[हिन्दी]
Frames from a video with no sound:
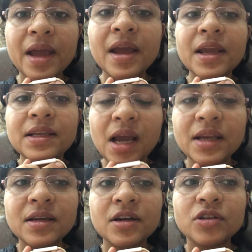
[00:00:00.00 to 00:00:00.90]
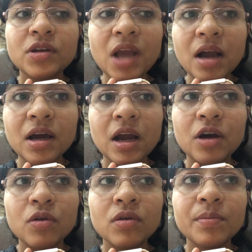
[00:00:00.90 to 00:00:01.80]
है यहाँ नहीं करते हो यहाँ करा
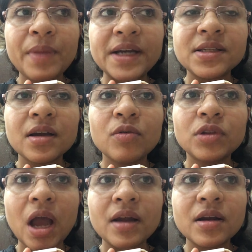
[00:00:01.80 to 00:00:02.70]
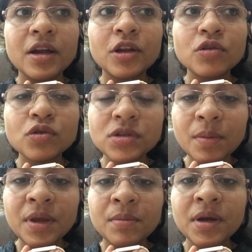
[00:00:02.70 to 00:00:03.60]
करो बेड से उतार करके उसको
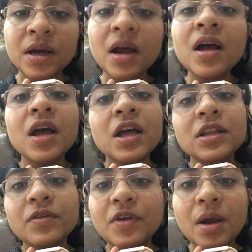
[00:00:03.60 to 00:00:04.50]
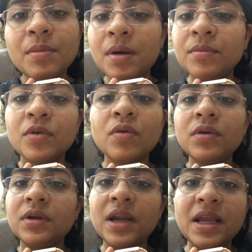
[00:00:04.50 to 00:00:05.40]
ज़मीन में करा तो फिर अब हमको
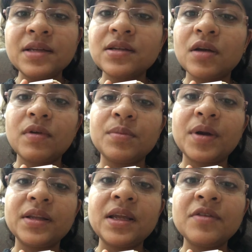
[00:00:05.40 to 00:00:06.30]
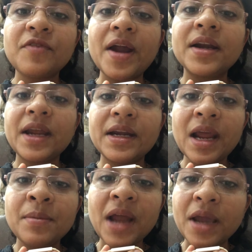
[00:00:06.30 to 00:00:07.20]
नहीं ज़रूरत पड़ती इनफैक्ट डे
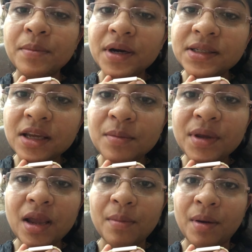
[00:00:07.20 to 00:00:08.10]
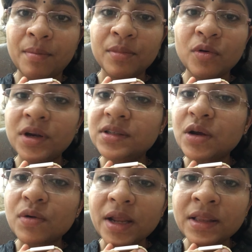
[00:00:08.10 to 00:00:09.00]
टाइम डाइपर्स की भी अब हमको
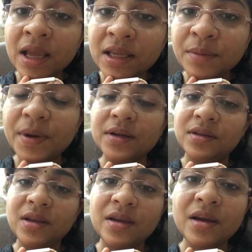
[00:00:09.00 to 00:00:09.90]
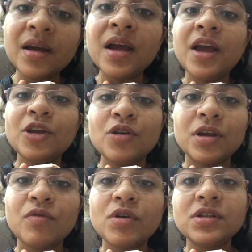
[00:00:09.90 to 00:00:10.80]
ज़रूरत नहीं पड़ती है
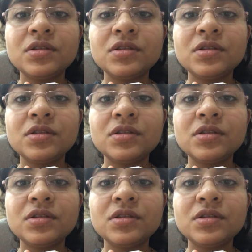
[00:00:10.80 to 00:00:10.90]
क्योंकि वो